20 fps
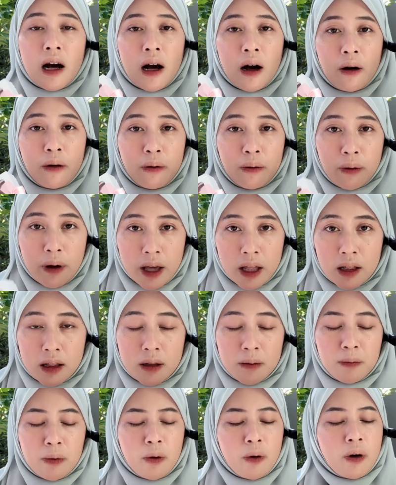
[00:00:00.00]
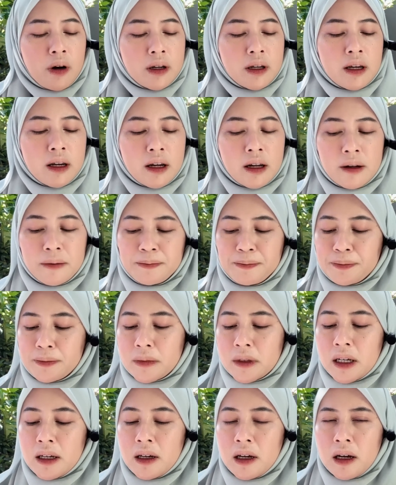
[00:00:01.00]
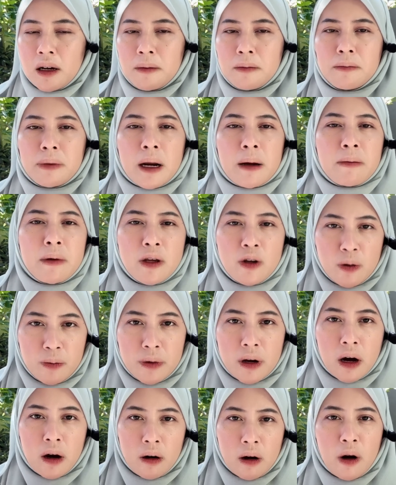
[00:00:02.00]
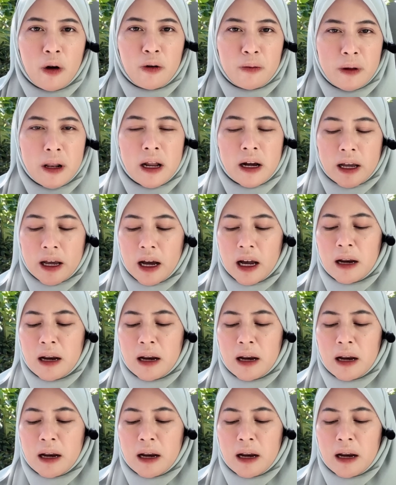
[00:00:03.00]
awet, pokoknya premium ya kalau aku bilang ya